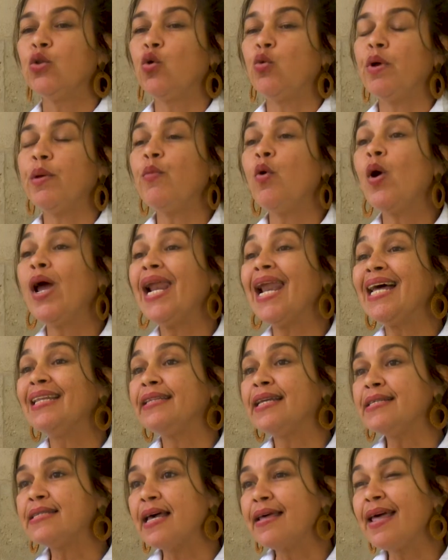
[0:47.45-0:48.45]
Tuvimos el
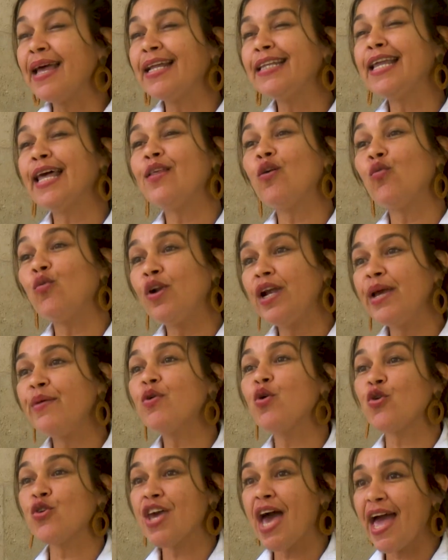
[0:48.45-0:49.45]
antecedente de un
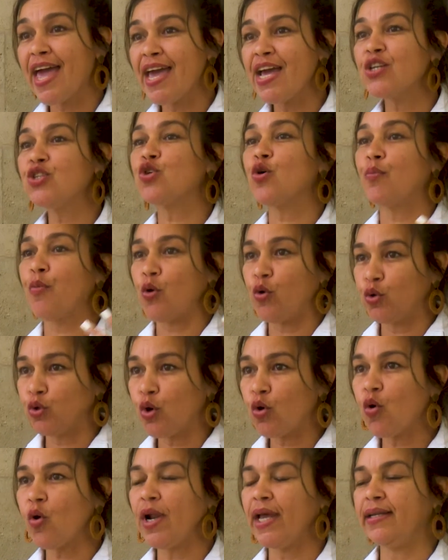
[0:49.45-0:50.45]
libro ya hecho por
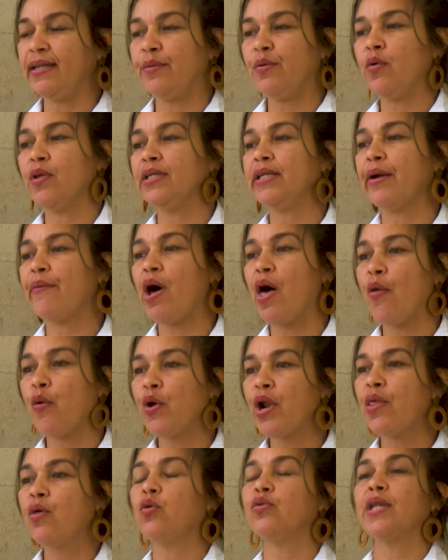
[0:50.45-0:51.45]
otro colectivo de
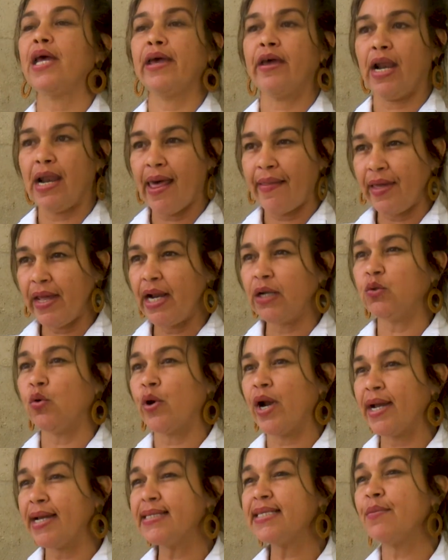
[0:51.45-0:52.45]
trabajadores donde la
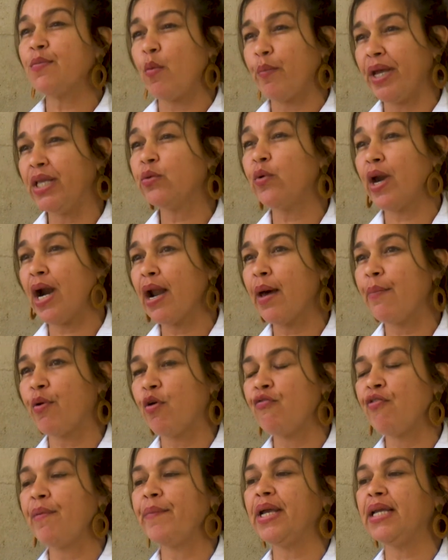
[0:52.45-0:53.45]
directora en ese momento era la
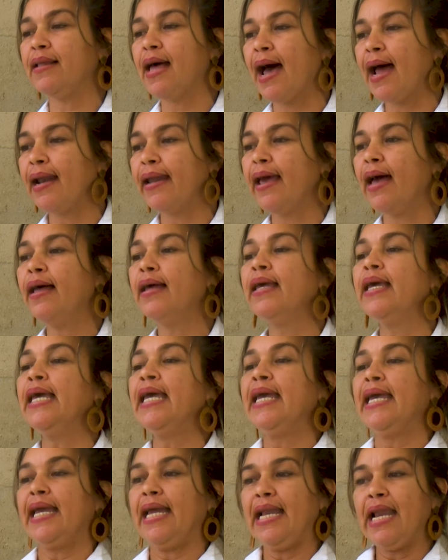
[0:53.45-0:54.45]
profe Migdalia
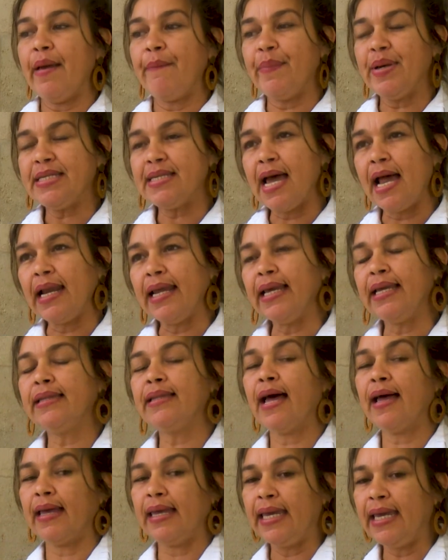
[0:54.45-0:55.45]
y la
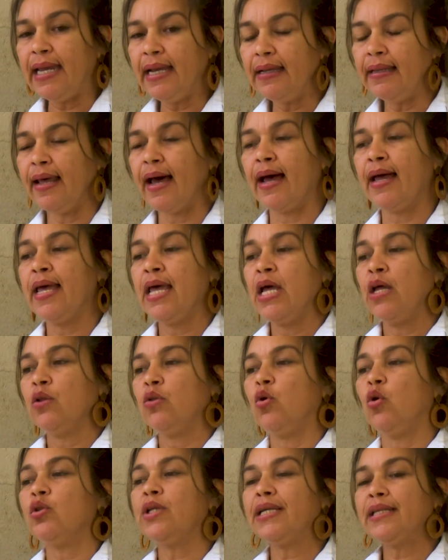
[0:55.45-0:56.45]
especialista Hilda,
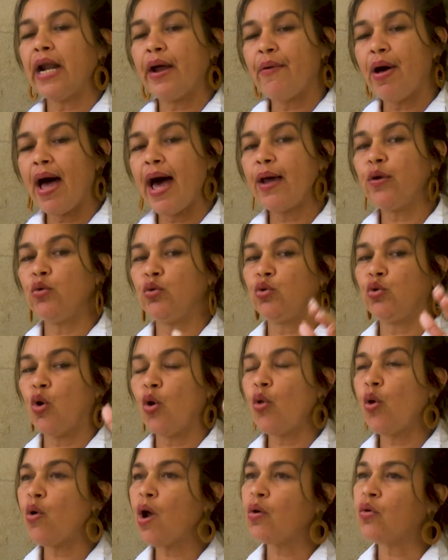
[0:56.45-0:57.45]
donde trabajaron
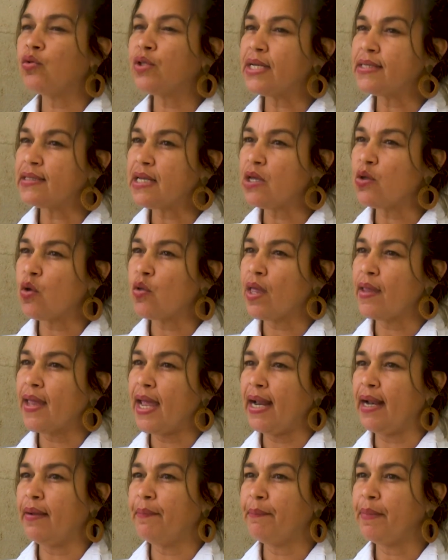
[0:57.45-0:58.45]
todo lo acontecido
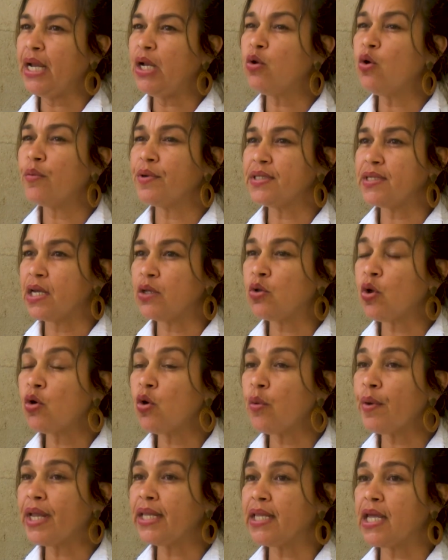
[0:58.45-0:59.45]
desde el
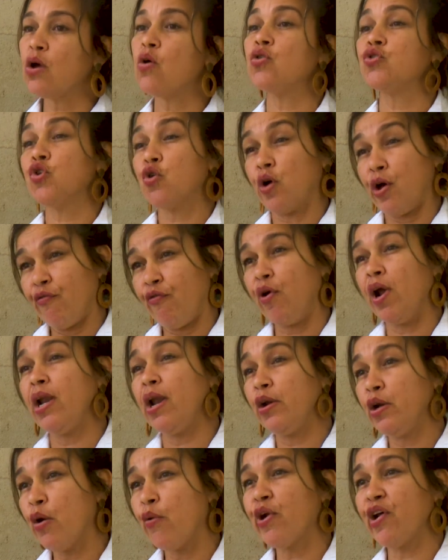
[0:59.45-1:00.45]
1998, que fue
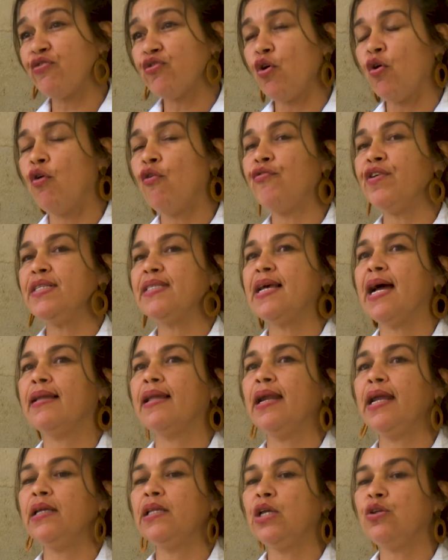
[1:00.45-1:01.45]
la inauguración oficial
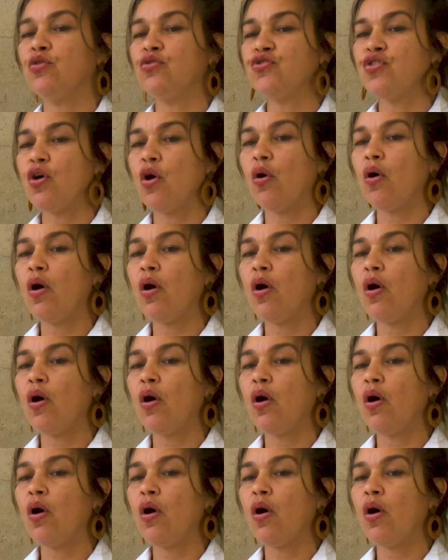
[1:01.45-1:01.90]
de la institución,